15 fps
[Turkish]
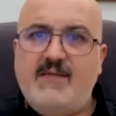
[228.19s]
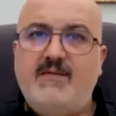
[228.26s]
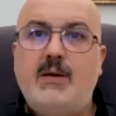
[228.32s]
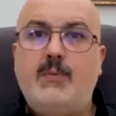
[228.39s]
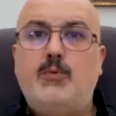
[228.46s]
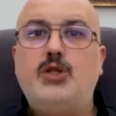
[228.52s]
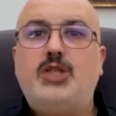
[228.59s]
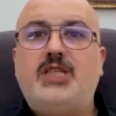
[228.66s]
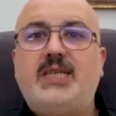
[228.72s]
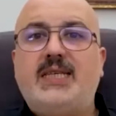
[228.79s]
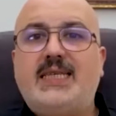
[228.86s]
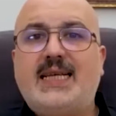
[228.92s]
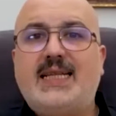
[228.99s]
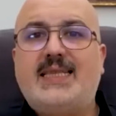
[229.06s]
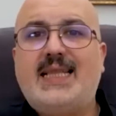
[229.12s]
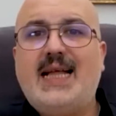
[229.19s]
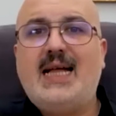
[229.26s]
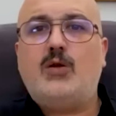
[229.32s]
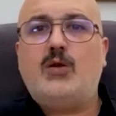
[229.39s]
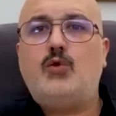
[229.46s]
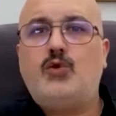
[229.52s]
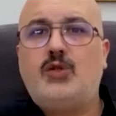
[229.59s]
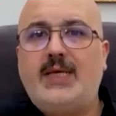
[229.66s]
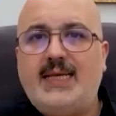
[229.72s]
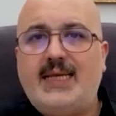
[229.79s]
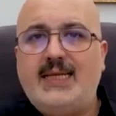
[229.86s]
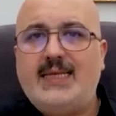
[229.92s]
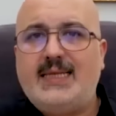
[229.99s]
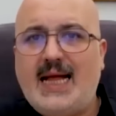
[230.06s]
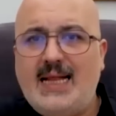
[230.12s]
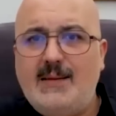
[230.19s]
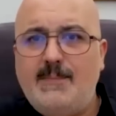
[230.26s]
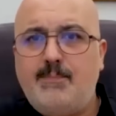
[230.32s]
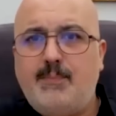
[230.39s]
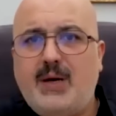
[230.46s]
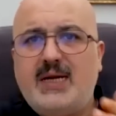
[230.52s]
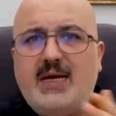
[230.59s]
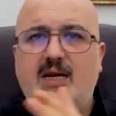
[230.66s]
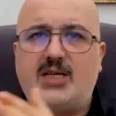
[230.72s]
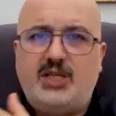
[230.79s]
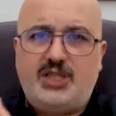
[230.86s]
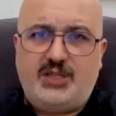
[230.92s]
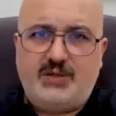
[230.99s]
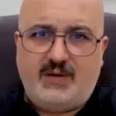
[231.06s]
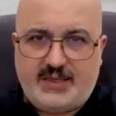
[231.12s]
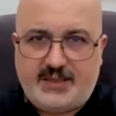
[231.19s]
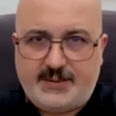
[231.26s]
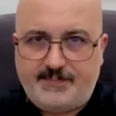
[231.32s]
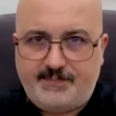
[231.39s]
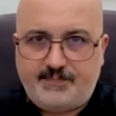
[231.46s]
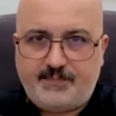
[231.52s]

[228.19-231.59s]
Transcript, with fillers: ve bu şirketler üzerinden para akışı var.